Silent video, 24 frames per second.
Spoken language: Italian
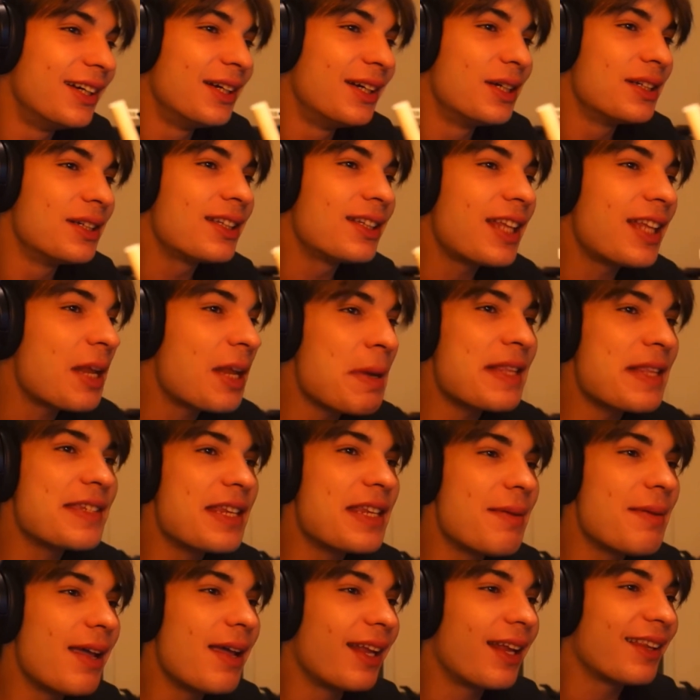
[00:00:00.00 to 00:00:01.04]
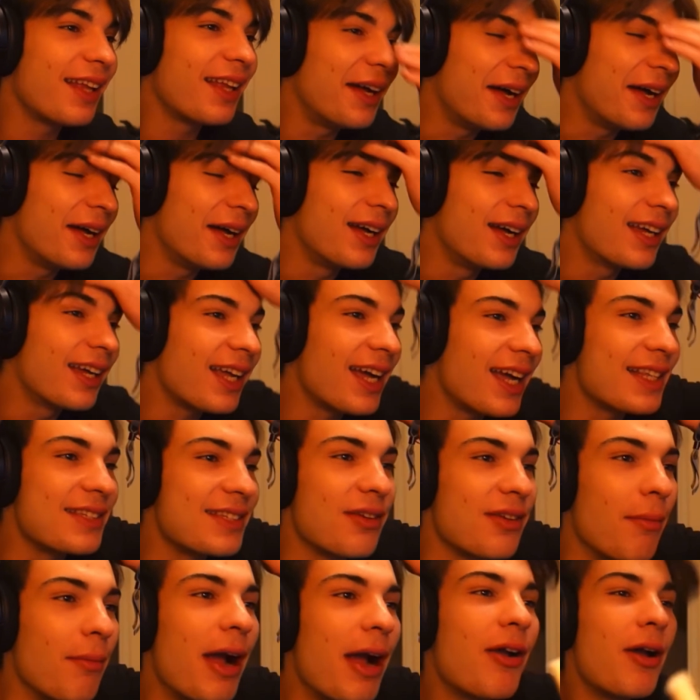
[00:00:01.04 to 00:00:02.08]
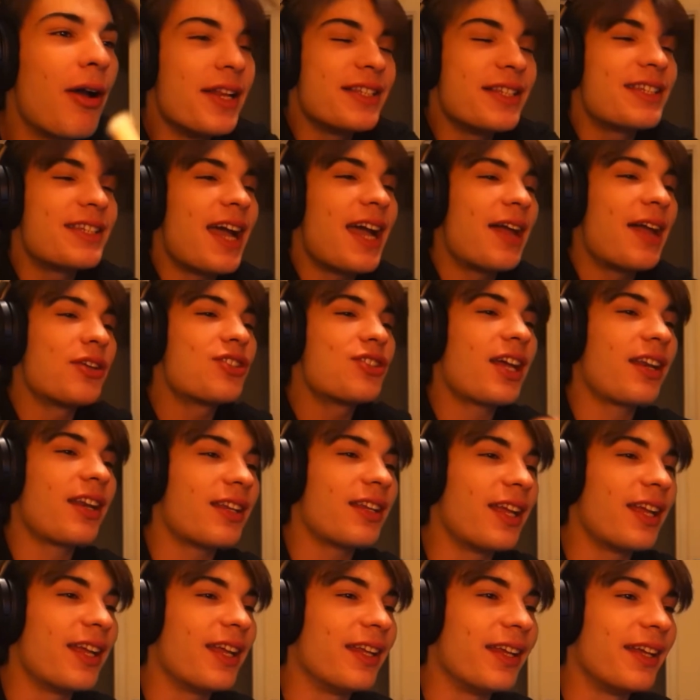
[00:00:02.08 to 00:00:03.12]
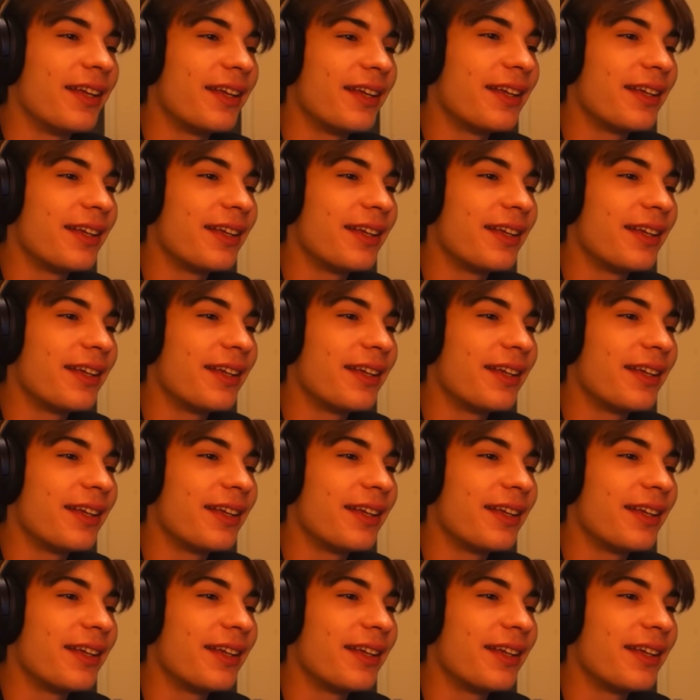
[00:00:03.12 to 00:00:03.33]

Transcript: Siete dei pezzi di merda, cazzo, manco iniziato già ridete.